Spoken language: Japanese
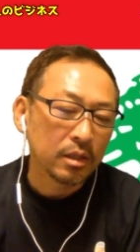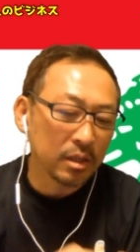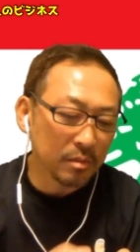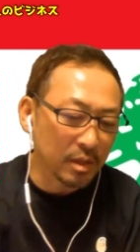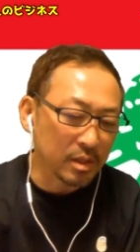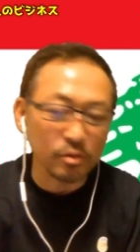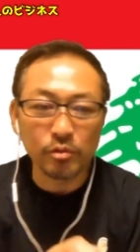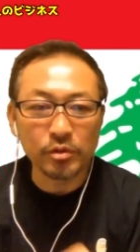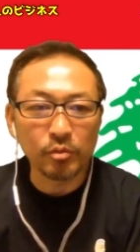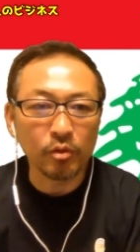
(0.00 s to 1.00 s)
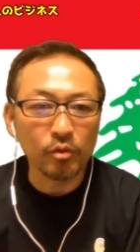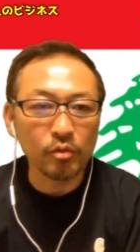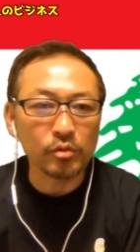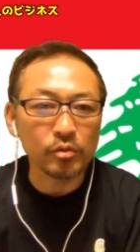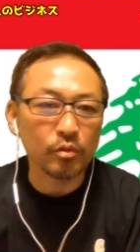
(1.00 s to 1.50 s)
で、まあ、そういうも
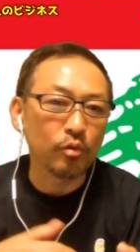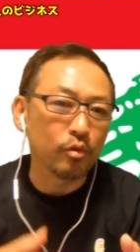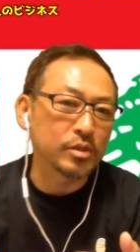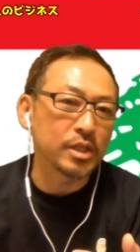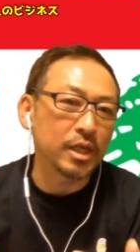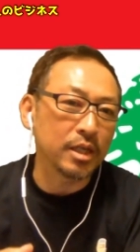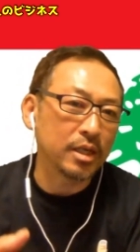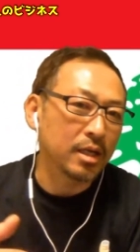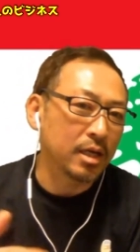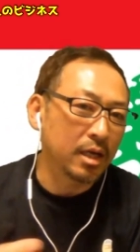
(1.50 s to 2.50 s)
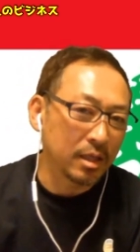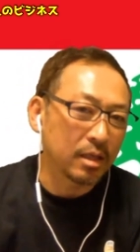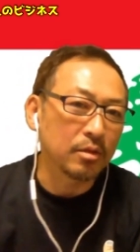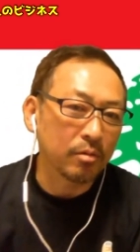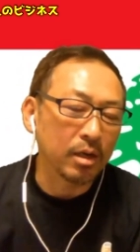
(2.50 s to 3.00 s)
のを、その宝石に変え
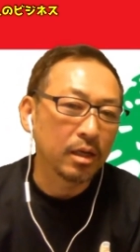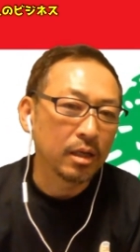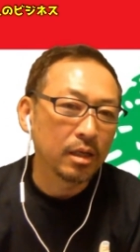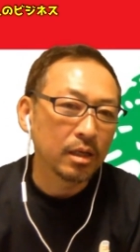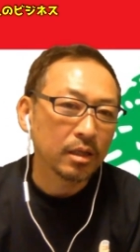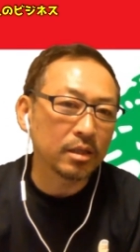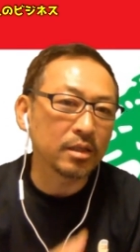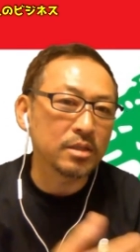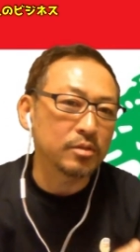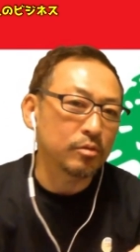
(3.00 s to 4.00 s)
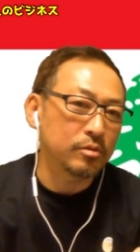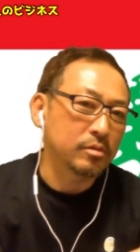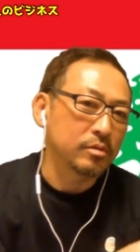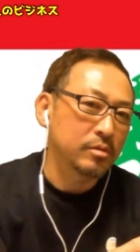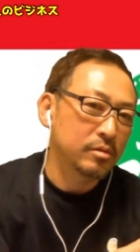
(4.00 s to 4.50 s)
たりとか、貴金属、
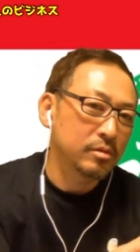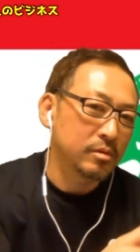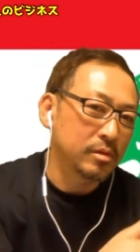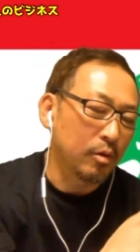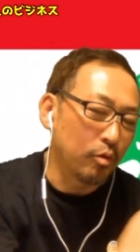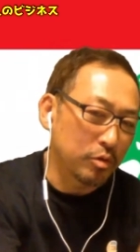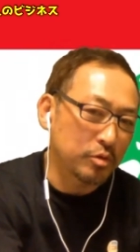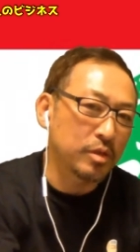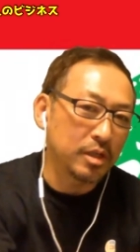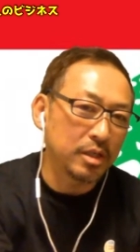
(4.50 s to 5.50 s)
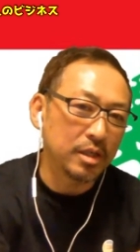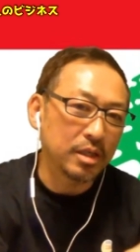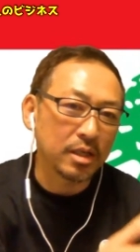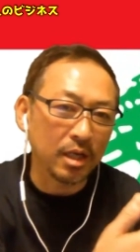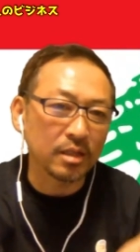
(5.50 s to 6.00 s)
宝飾品に
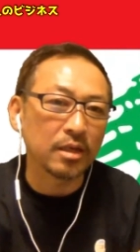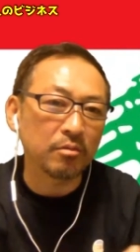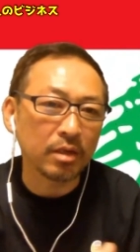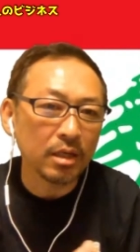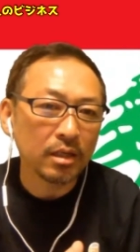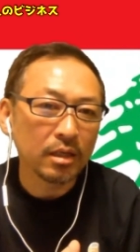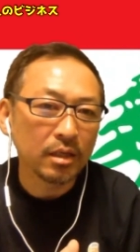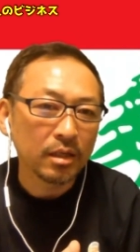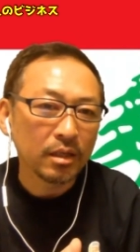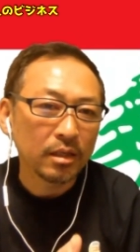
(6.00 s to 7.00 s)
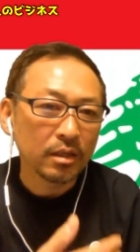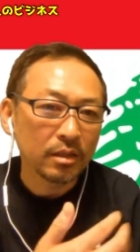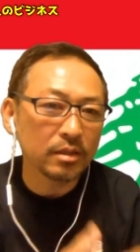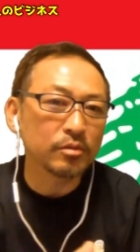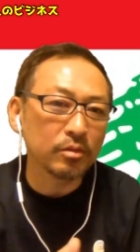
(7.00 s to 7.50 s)
変えたりとかね。
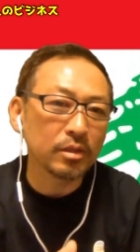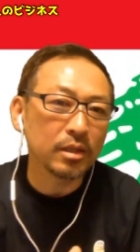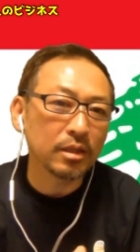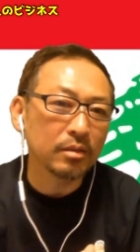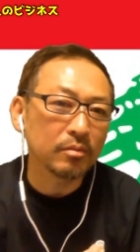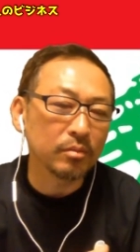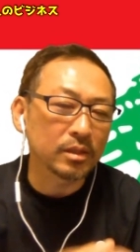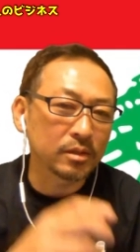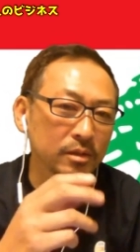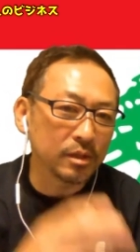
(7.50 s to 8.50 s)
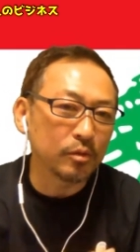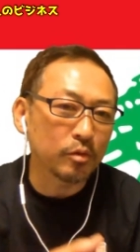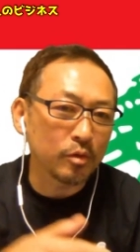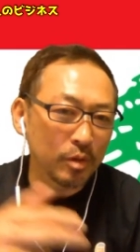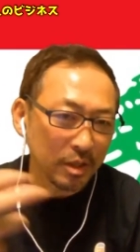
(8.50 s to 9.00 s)
で、それで、まあ、次
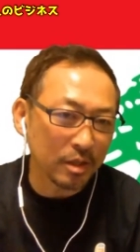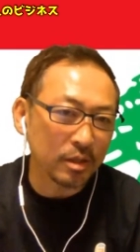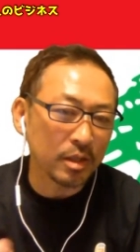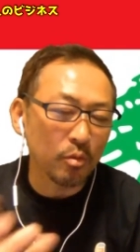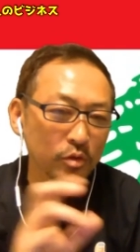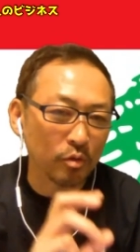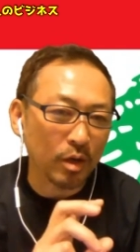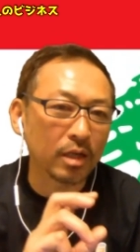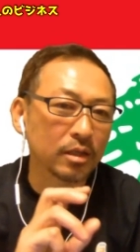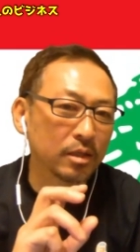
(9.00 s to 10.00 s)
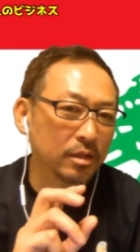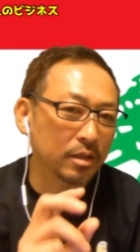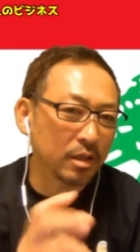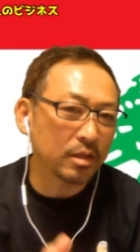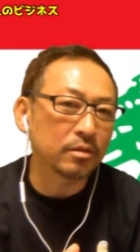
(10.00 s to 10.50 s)
の国に行っても、その換
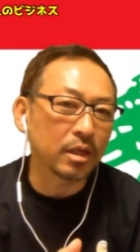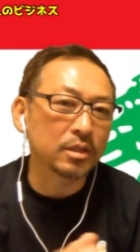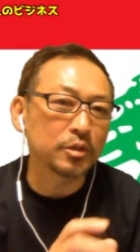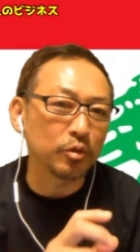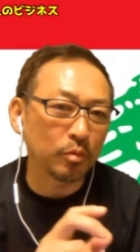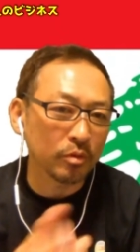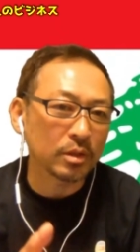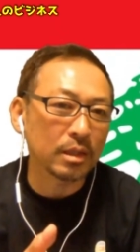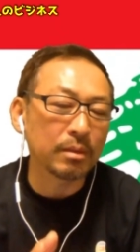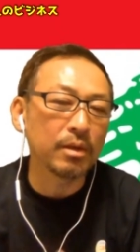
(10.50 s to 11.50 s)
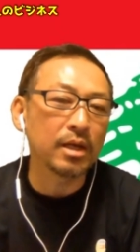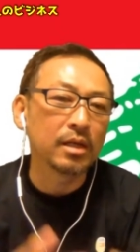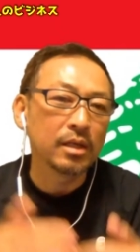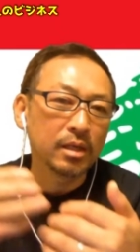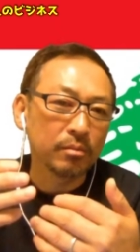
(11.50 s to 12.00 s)
金できる価値を持ったまま、
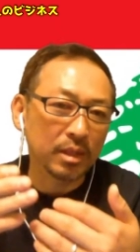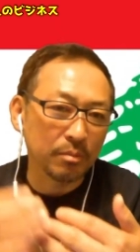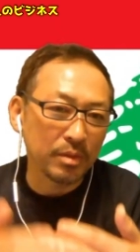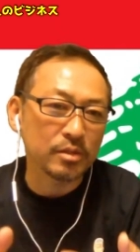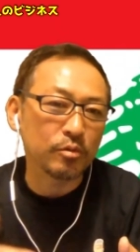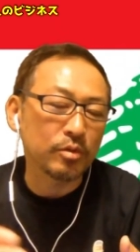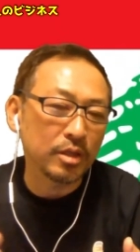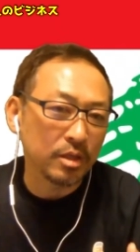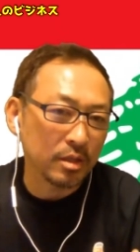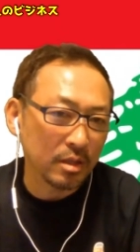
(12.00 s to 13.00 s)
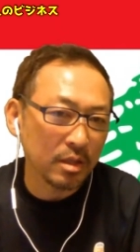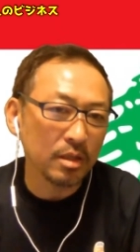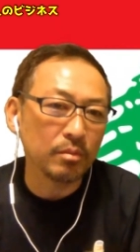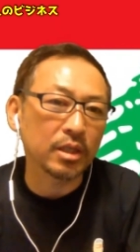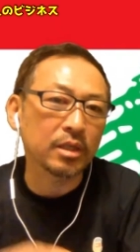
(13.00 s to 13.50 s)
また別の国に行っ
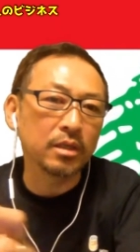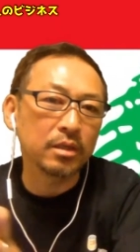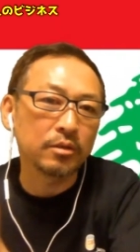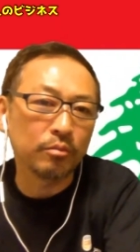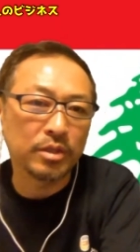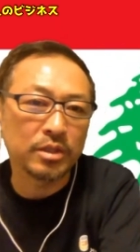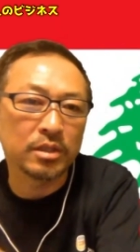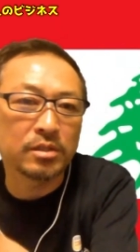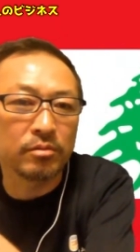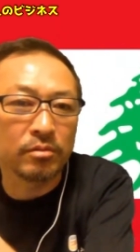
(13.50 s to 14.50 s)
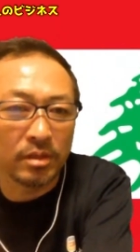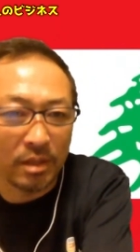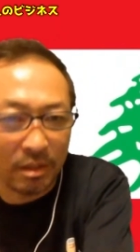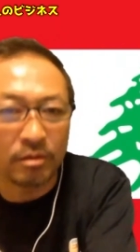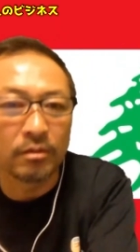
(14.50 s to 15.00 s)
て、また金融のビジネスを
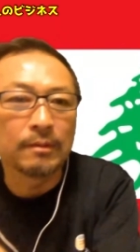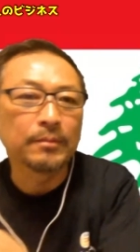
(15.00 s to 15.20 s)
やると。